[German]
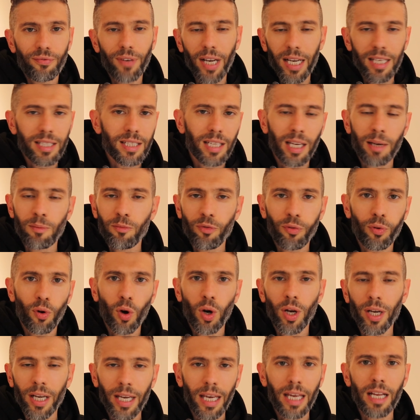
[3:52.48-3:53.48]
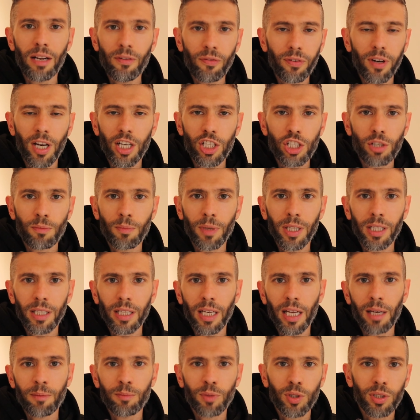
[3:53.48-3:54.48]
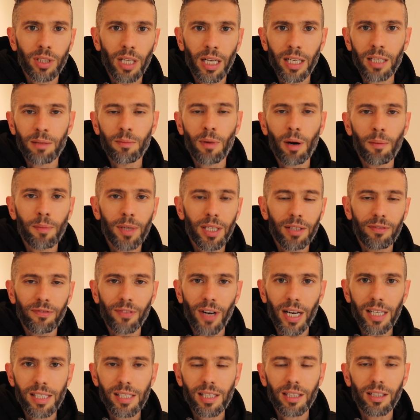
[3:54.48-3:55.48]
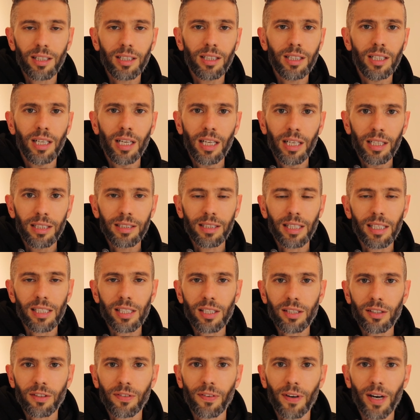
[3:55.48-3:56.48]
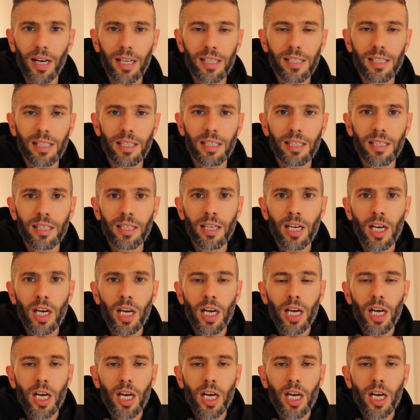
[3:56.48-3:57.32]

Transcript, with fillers: extrem volle Gelflasche mitnehmen und dann immer mit Wasser das quasi